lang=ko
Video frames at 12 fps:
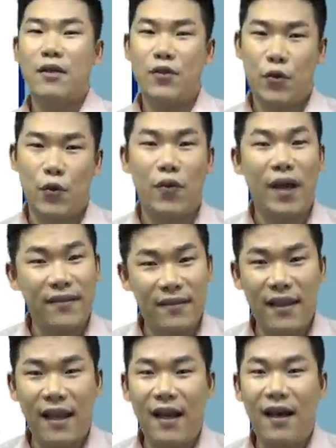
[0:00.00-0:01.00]

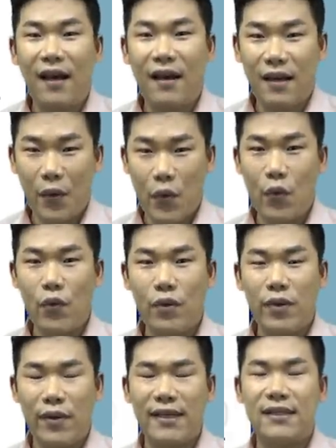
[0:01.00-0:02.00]
적용한다라고
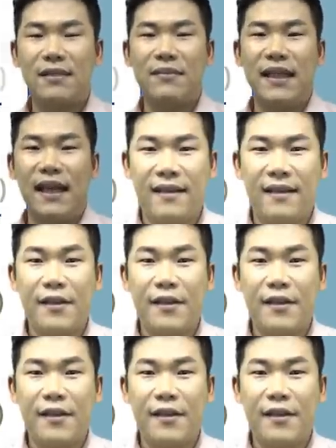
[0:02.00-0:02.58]
되어 있습니다.